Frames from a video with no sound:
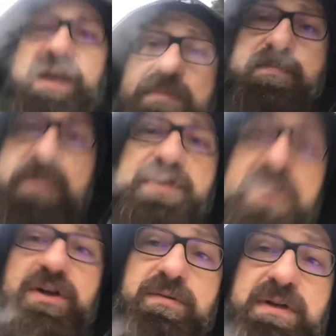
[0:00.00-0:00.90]
ja bym
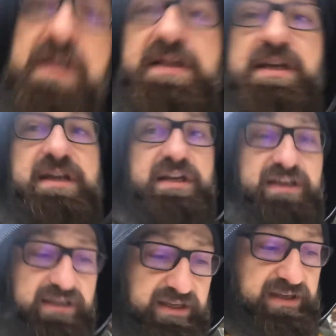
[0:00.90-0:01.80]
powiedział, y,
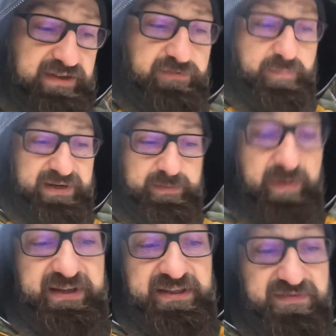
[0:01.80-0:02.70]
w
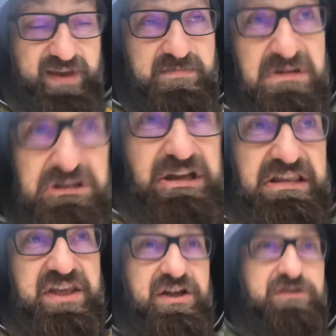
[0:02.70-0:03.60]
perspektywie, myślę
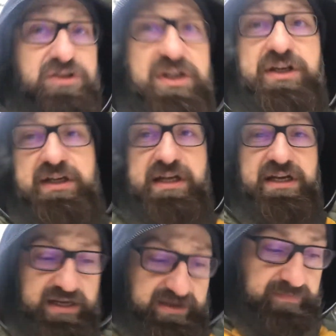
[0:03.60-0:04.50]
tego, że
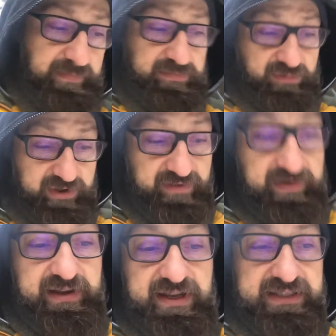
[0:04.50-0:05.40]
no,
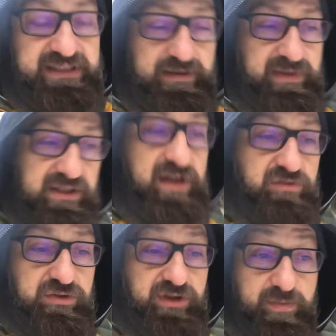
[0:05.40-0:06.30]
ewangelista
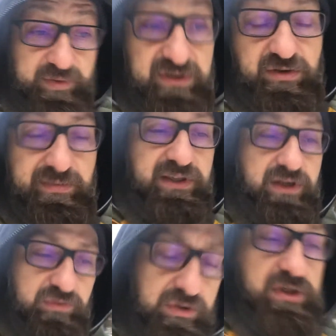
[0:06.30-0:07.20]
Mateusz i apostoł
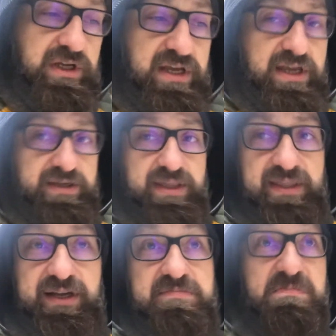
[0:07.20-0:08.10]
Mateusz
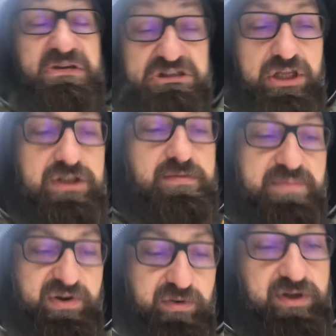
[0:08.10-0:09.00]
jednak myślę, że
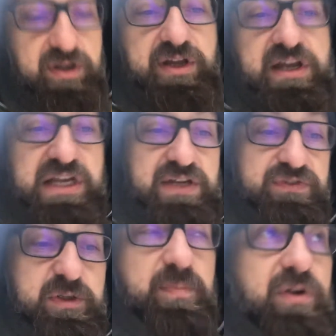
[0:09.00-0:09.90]
był w
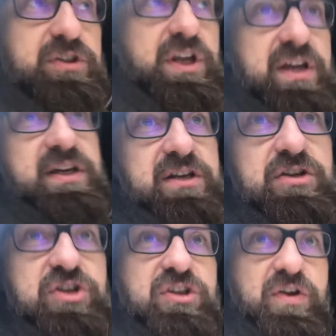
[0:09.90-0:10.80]
zborze
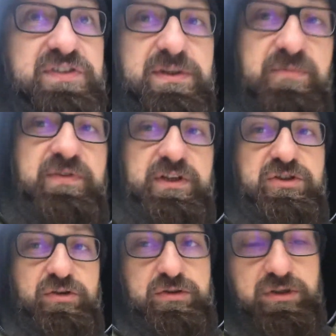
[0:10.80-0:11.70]
żydowskim w
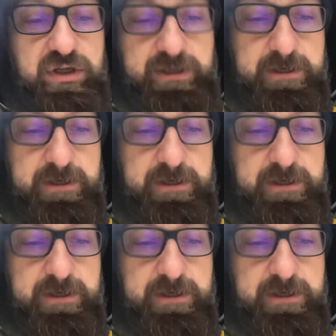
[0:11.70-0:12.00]
większości,